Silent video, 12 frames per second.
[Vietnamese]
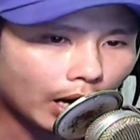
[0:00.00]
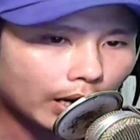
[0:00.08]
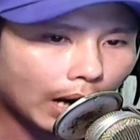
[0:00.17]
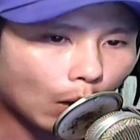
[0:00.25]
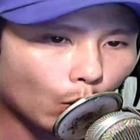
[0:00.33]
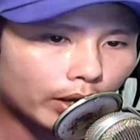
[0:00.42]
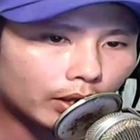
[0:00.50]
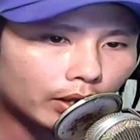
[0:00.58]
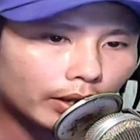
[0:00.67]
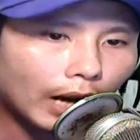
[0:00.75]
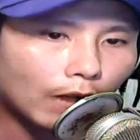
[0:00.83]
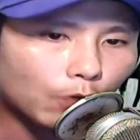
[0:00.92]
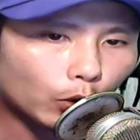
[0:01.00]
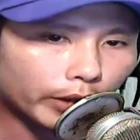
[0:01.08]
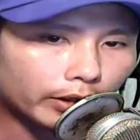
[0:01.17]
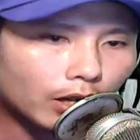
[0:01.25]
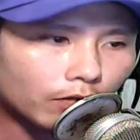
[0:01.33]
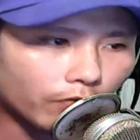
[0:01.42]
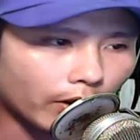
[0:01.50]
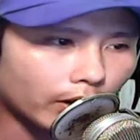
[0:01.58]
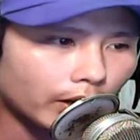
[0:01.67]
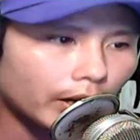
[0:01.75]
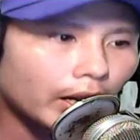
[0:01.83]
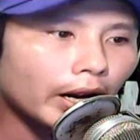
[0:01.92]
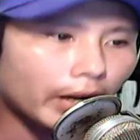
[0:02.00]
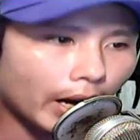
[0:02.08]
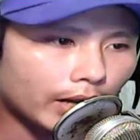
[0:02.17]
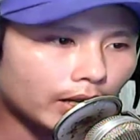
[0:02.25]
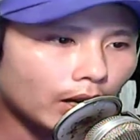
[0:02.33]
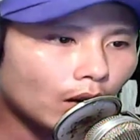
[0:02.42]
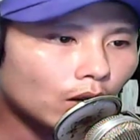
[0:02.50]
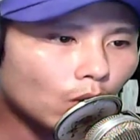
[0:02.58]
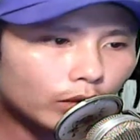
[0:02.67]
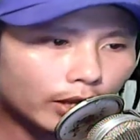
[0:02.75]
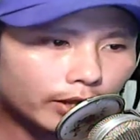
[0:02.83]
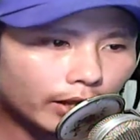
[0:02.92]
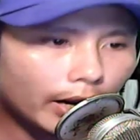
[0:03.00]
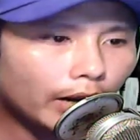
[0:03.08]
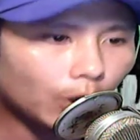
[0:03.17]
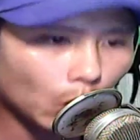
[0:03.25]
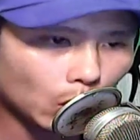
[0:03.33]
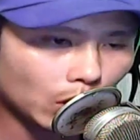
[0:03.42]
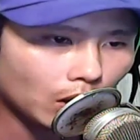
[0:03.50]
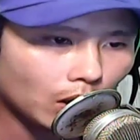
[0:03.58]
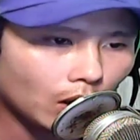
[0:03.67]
Đạo quân cả vô tận cương vực Hiện nay cũng sẽ chết hết thôi